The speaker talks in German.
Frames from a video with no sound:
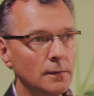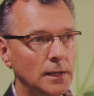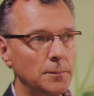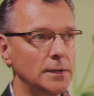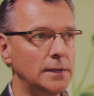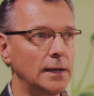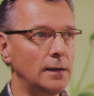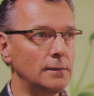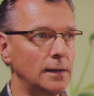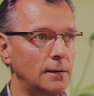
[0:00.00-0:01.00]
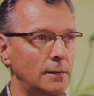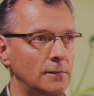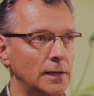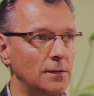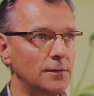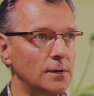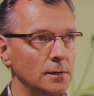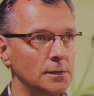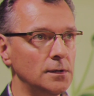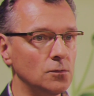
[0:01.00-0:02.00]
Jemand, der, der in seiner
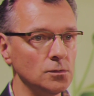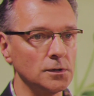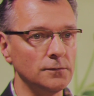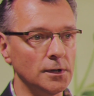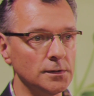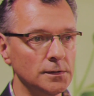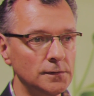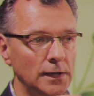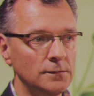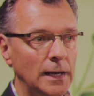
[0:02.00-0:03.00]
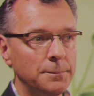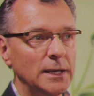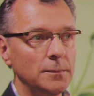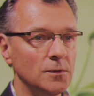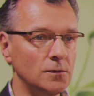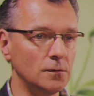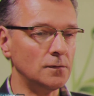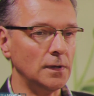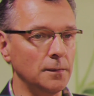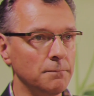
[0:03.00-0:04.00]
Sache richtig gut geworden ist, der ist ein abgebendes
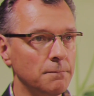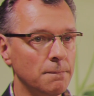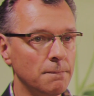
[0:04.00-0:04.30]
System.